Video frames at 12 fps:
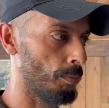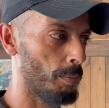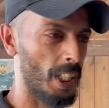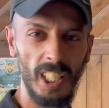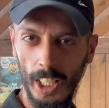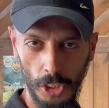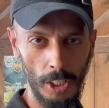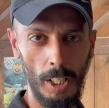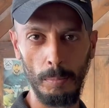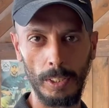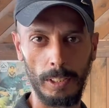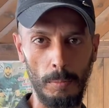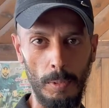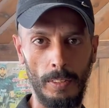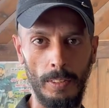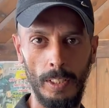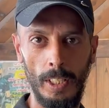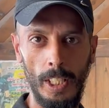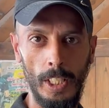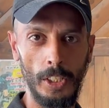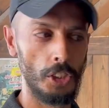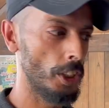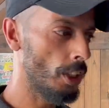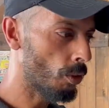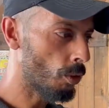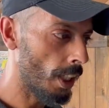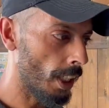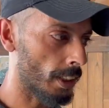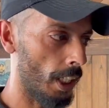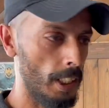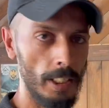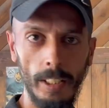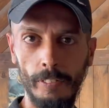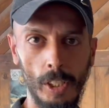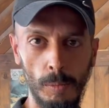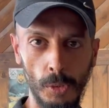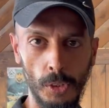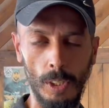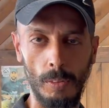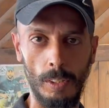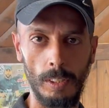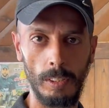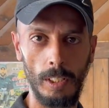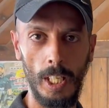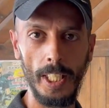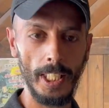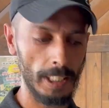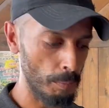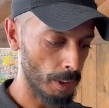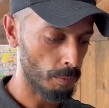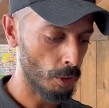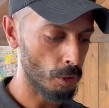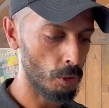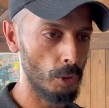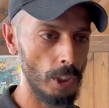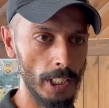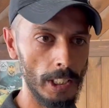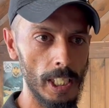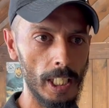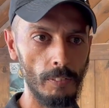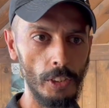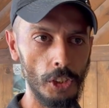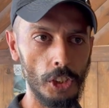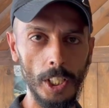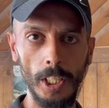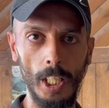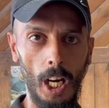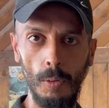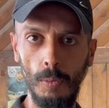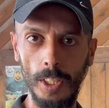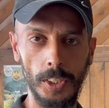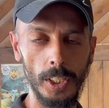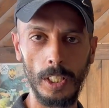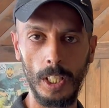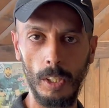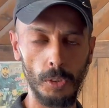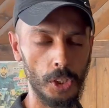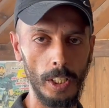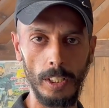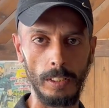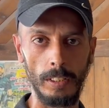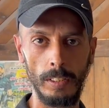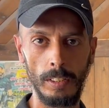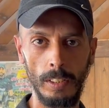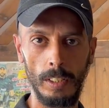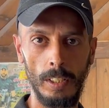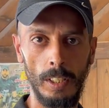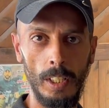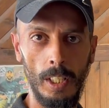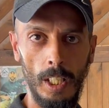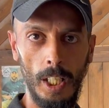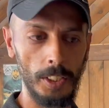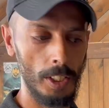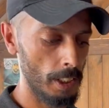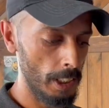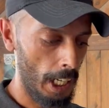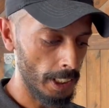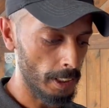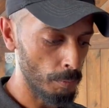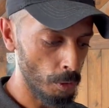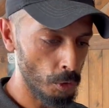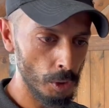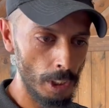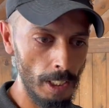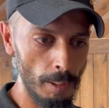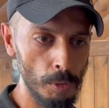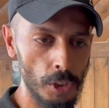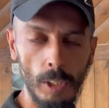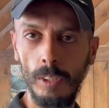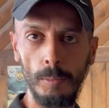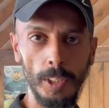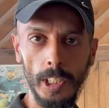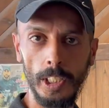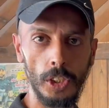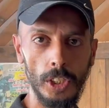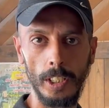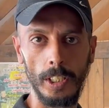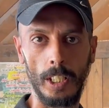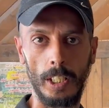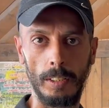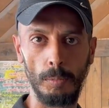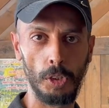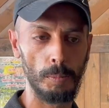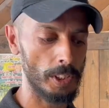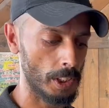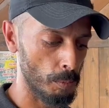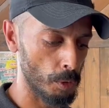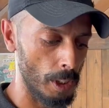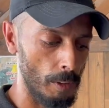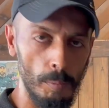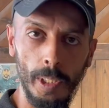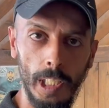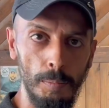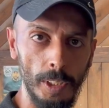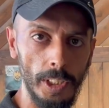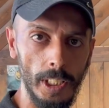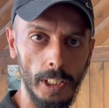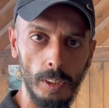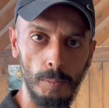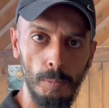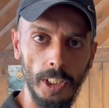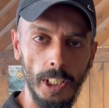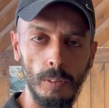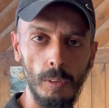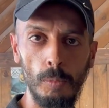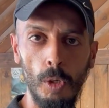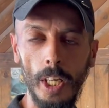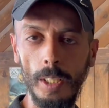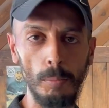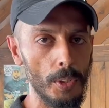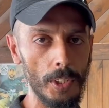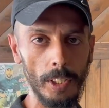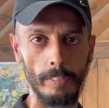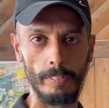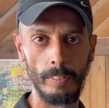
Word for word: بخلاش الامر طبعا جنين كلياتها على نفس المستوى ايات بيت تدخلوا الا تلاقي فيه جريح او اسير او شهيد هذا الحكي موجود على مستوى مدينه جنين يعني مش بس المستوى المديني المديني والمخيم والريف